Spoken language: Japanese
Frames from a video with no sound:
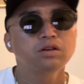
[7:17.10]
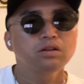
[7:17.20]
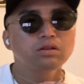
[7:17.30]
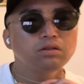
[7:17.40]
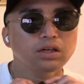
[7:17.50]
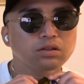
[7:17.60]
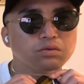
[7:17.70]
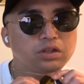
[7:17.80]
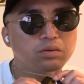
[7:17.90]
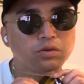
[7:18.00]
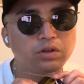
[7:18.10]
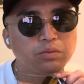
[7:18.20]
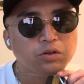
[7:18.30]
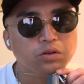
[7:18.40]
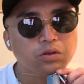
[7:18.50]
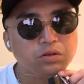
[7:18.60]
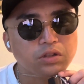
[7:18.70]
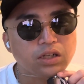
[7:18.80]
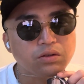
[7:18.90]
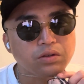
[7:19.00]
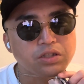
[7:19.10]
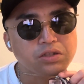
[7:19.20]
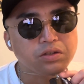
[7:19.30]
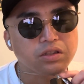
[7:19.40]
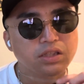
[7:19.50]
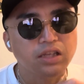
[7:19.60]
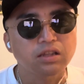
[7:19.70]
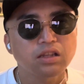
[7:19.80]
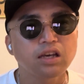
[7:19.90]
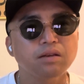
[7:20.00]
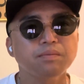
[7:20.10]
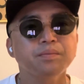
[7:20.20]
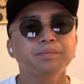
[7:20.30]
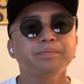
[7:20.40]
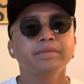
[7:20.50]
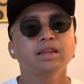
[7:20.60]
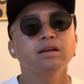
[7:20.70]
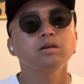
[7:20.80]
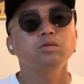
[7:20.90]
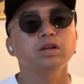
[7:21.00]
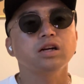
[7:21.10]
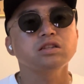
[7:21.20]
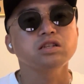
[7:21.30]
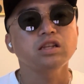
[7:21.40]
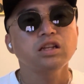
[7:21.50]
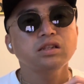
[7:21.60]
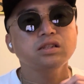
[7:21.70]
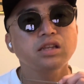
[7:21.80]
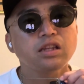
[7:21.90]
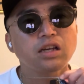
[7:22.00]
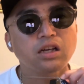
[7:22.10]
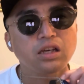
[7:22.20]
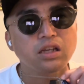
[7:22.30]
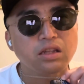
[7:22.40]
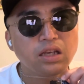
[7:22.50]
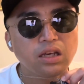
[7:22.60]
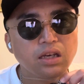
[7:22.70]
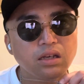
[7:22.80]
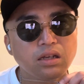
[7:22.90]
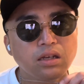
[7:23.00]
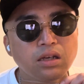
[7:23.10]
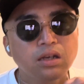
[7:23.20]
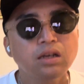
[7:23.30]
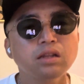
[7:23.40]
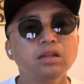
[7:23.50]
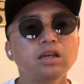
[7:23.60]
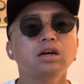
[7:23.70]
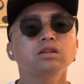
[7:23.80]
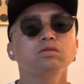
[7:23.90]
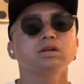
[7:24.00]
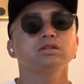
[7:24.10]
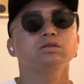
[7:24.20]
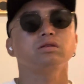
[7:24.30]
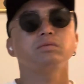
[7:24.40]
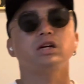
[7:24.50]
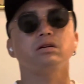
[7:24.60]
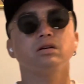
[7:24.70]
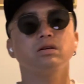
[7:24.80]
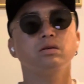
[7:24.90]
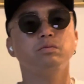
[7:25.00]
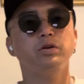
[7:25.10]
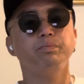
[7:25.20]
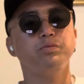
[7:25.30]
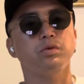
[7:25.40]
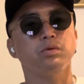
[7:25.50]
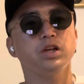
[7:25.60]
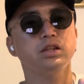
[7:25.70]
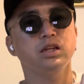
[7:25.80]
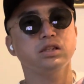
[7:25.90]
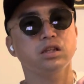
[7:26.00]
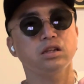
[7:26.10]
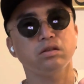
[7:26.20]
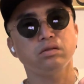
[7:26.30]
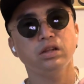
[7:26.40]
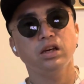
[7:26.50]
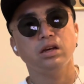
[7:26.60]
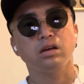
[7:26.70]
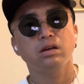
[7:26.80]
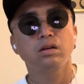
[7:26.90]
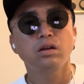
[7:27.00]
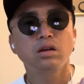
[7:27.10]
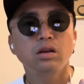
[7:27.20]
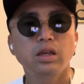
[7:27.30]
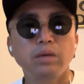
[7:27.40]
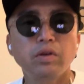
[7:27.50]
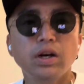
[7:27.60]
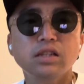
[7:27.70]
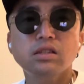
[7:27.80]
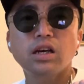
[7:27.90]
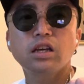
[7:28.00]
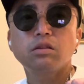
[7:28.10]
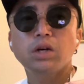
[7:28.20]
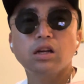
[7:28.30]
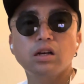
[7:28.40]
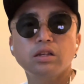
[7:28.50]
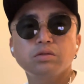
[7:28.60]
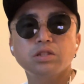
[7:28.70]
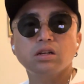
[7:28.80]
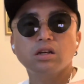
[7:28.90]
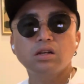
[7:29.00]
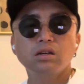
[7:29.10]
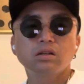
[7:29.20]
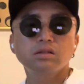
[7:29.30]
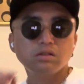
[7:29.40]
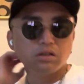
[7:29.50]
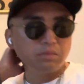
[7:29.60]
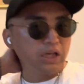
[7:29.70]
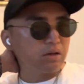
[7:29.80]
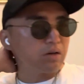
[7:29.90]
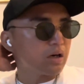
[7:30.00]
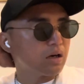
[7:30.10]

とあと売り物ドッグタグを一緒につけてこんな感じにつけてあげてであとはそのまあもう1本大体つけてるんで今はアズライトマラカイトちゃんかなその前は